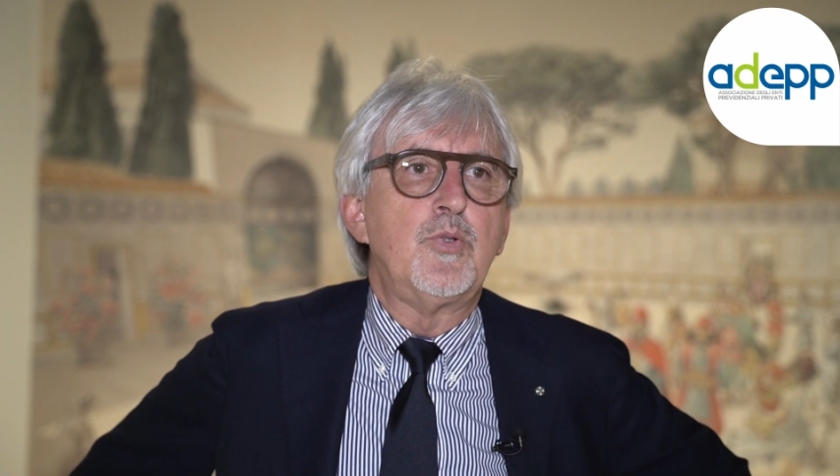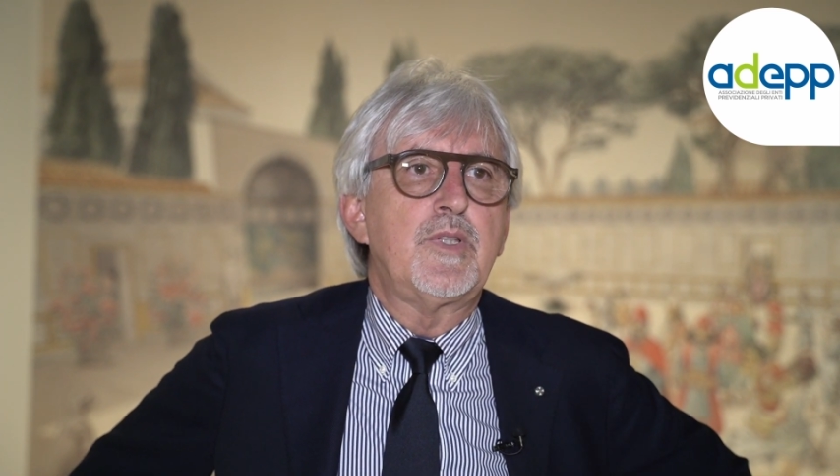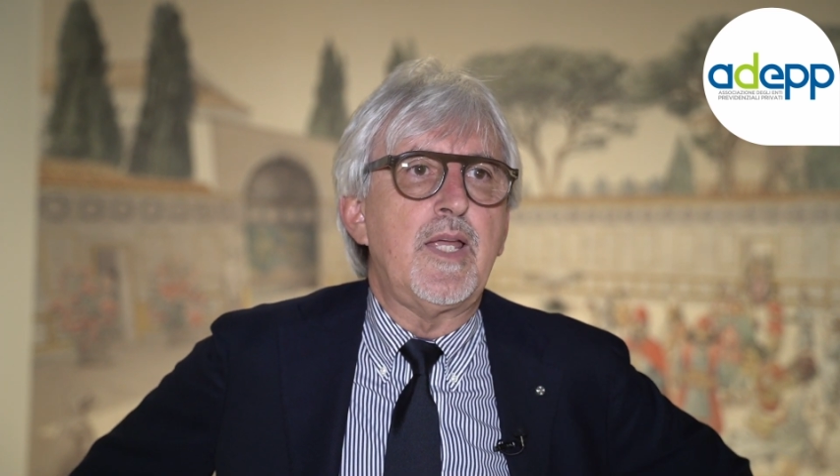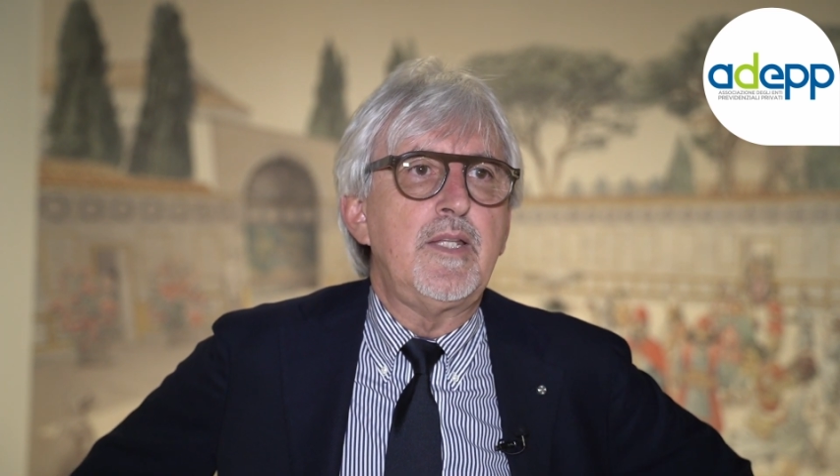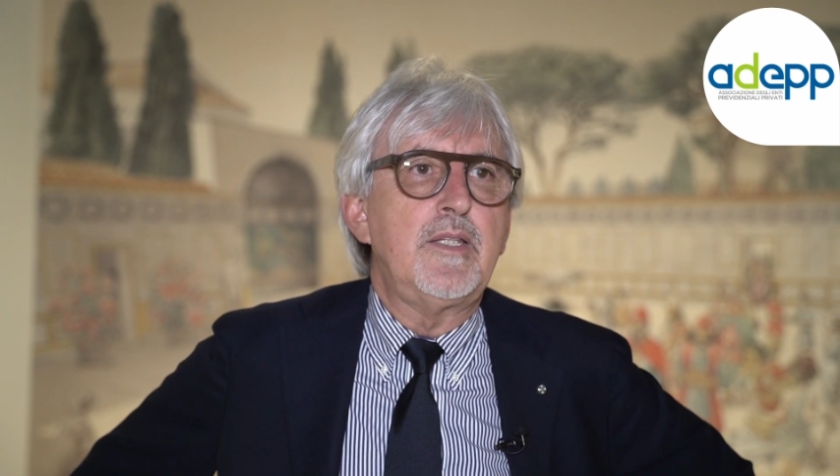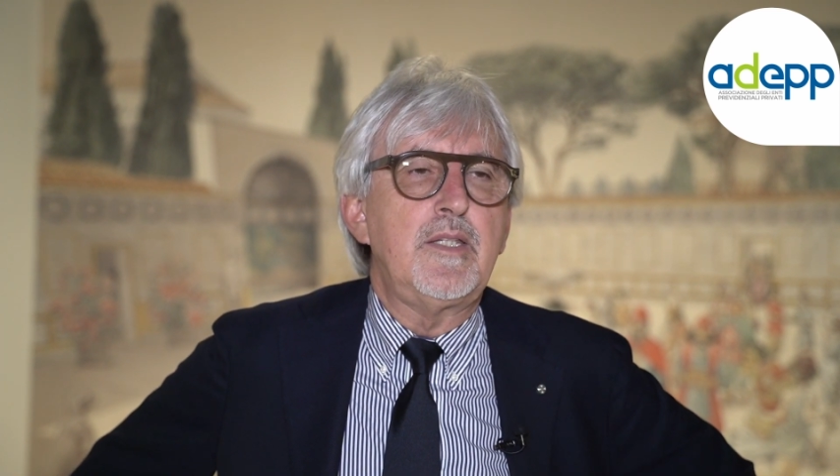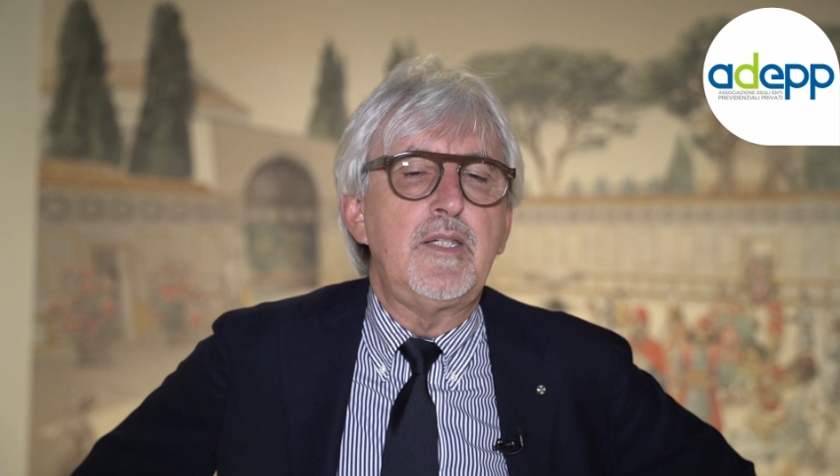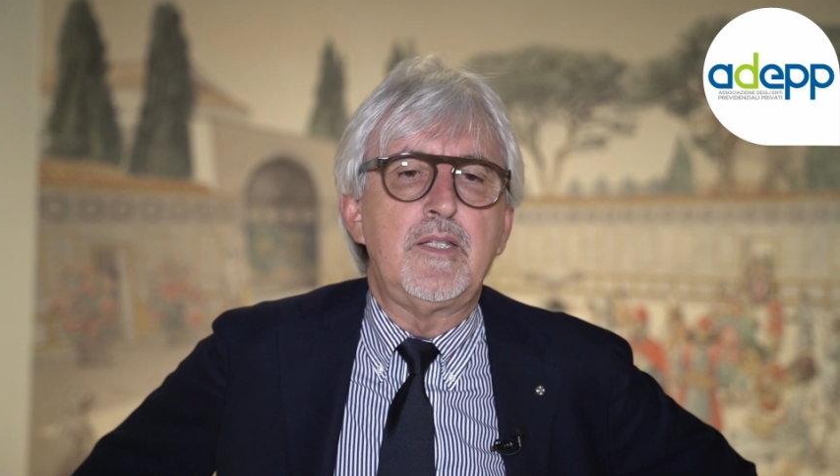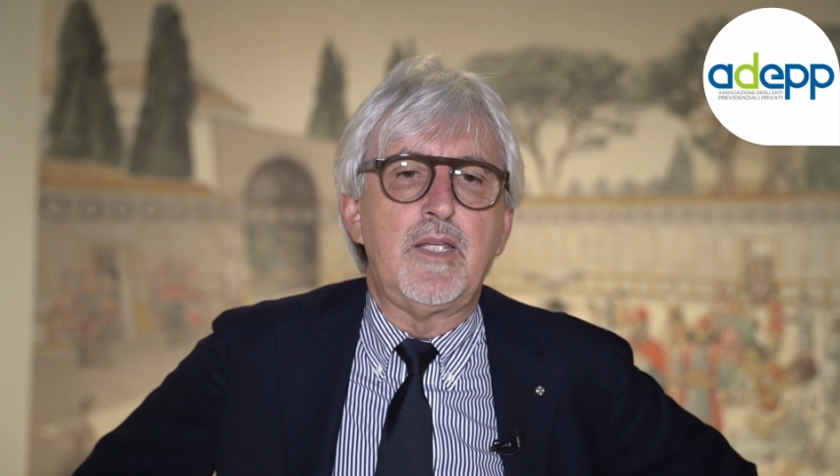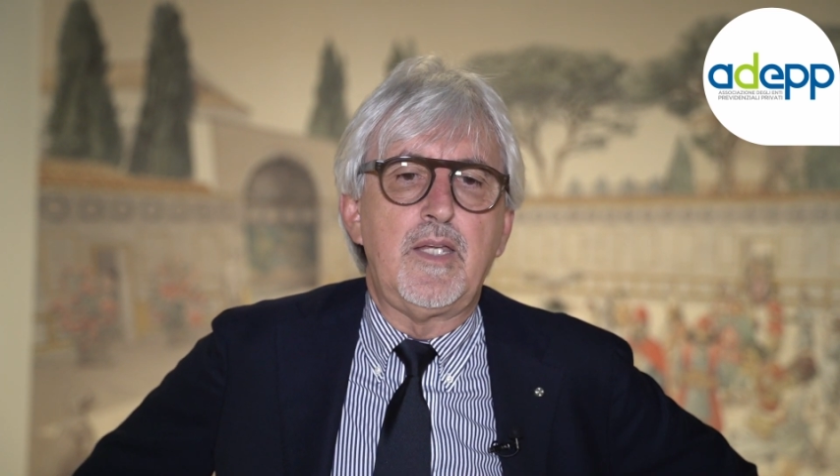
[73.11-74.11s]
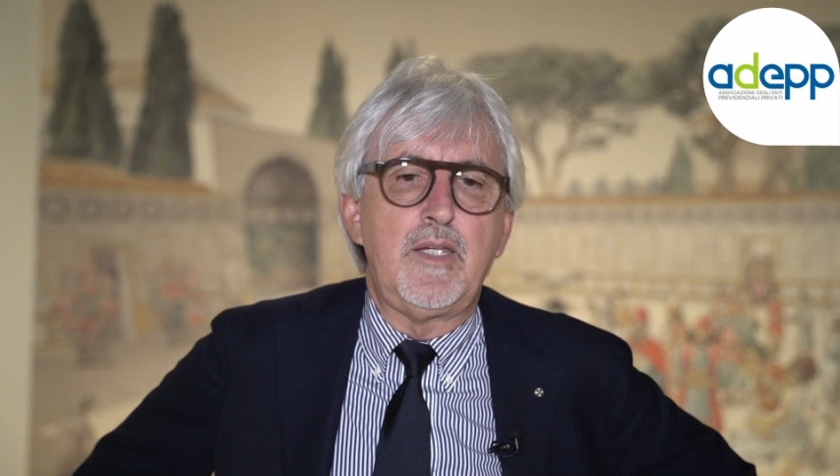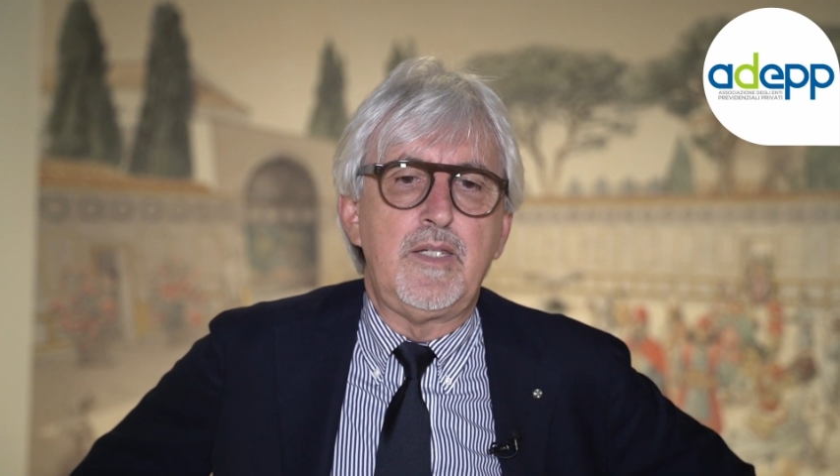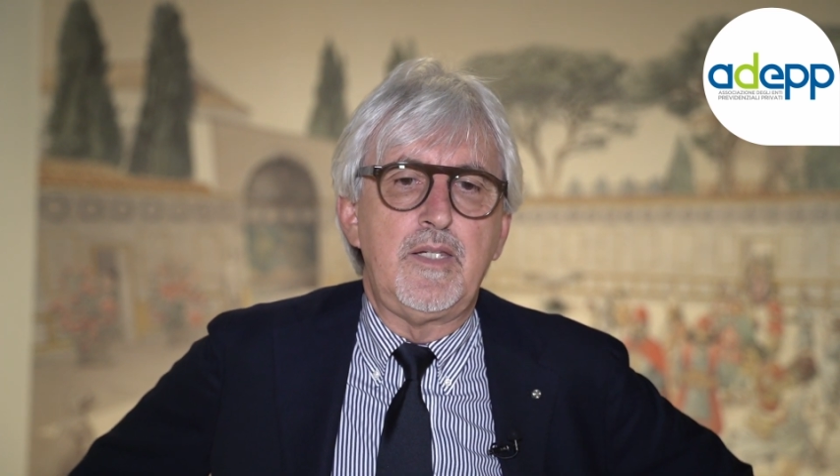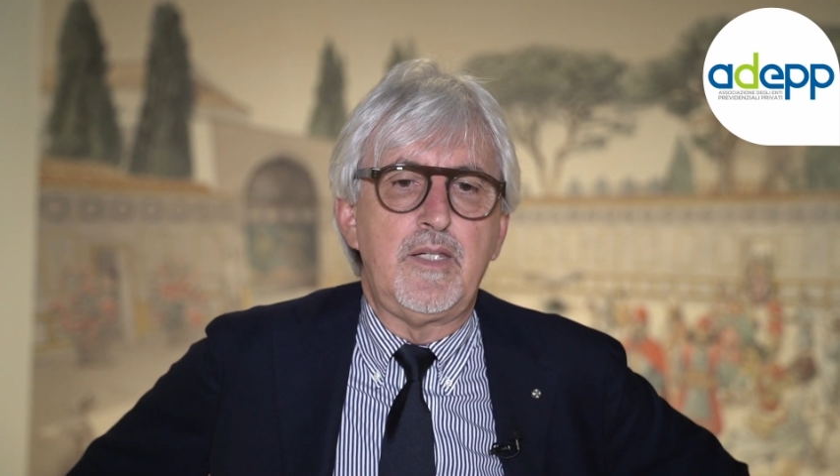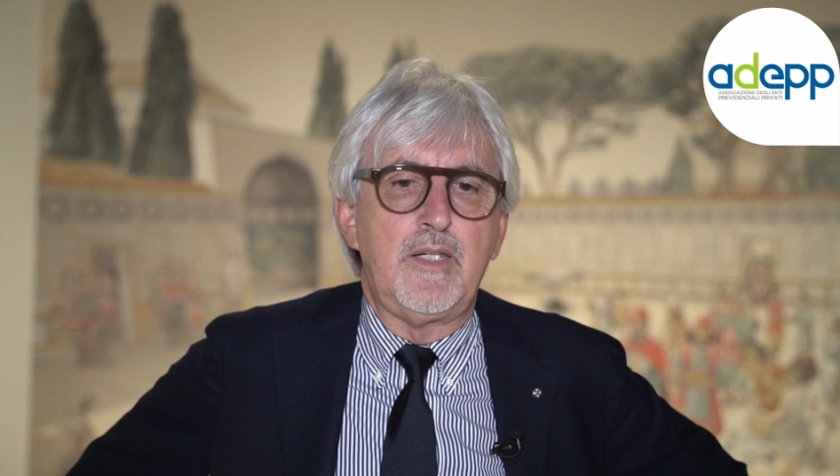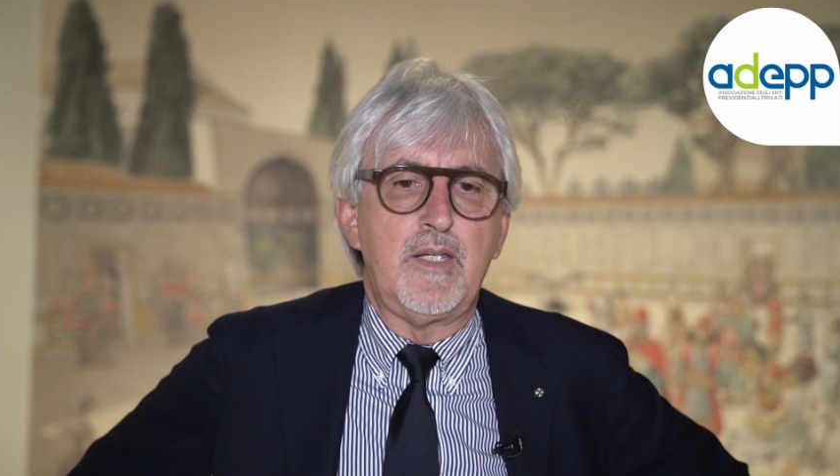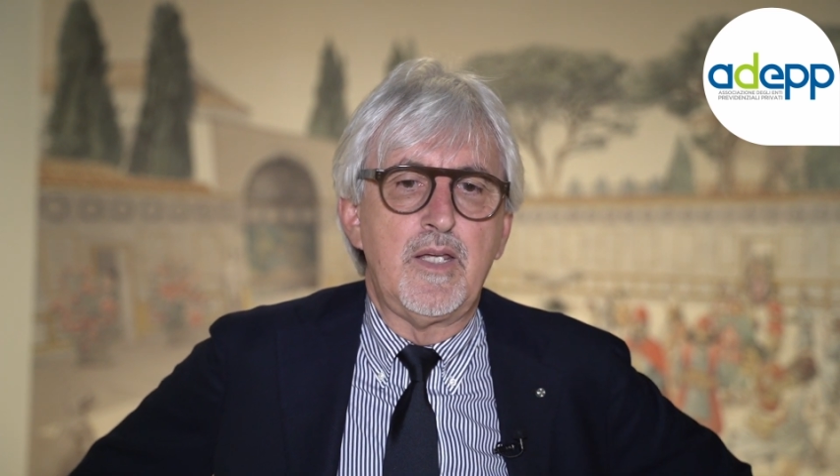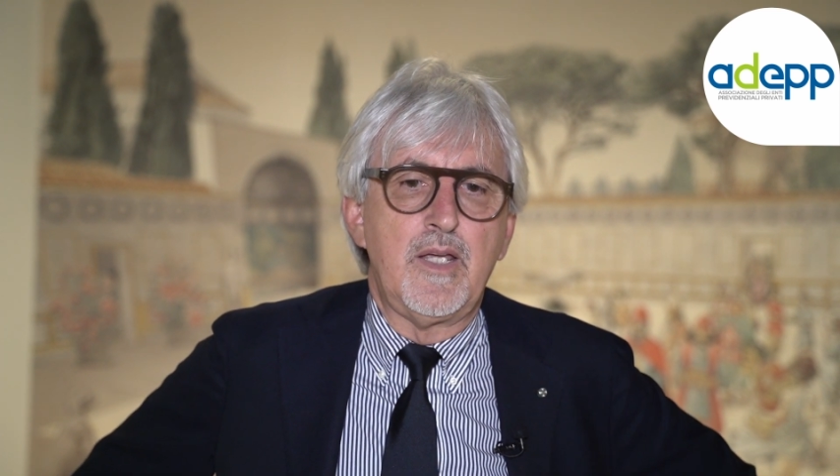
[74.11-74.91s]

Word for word: utenti, dei,